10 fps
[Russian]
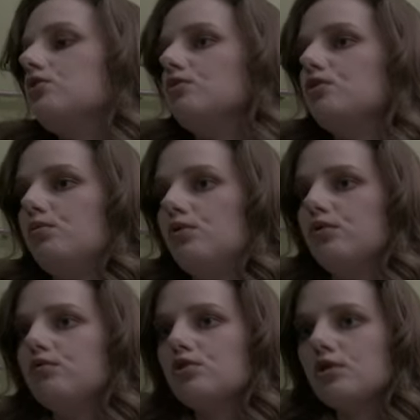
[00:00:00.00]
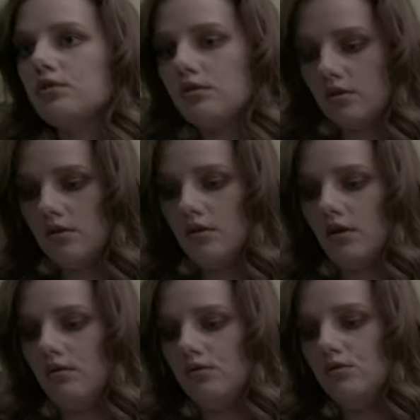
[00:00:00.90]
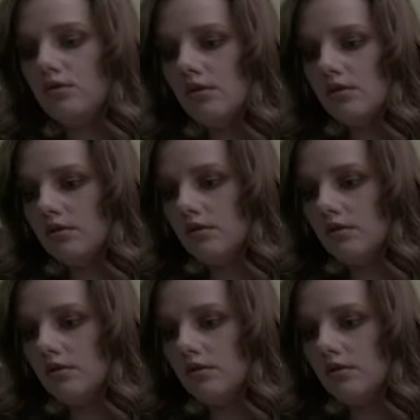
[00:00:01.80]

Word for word: что все будет лучше, а в итоге?